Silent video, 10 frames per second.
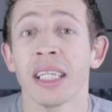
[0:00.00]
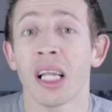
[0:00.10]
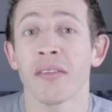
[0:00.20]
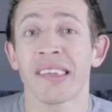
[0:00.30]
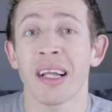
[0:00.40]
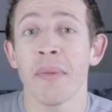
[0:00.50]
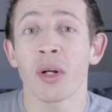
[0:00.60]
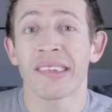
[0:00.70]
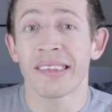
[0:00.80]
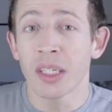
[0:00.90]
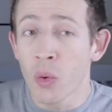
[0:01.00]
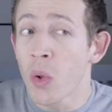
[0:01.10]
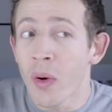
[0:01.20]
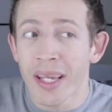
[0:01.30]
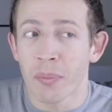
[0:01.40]
Então você está meio que
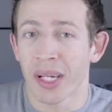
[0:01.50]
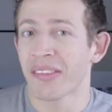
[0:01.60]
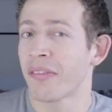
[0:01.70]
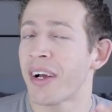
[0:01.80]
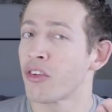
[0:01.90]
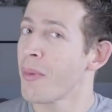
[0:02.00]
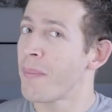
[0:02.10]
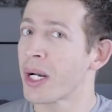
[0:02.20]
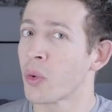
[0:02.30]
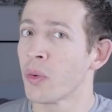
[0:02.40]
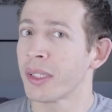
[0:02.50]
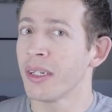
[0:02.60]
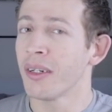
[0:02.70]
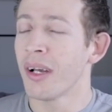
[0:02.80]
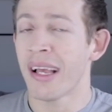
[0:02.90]
seguro aí, porque você faz uma
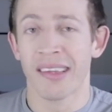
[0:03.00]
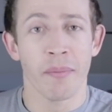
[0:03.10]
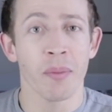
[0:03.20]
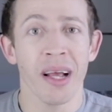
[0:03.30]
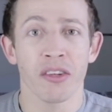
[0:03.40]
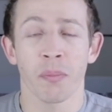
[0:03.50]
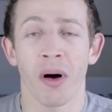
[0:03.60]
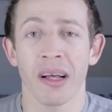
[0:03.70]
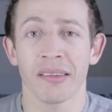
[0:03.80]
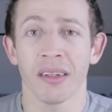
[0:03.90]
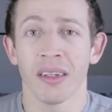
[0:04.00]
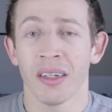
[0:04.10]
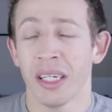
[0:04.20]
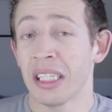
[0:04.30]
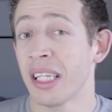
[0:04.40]
pergunta, recebe uma resposta,
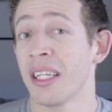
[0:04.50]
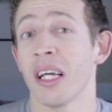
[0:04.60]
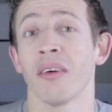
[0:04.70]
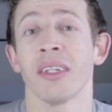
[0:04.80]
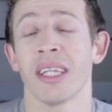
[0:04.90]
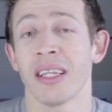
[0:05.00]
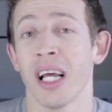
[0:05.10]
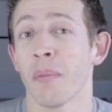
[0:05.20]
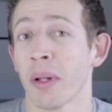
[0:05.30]
entendeu ou não entendeu?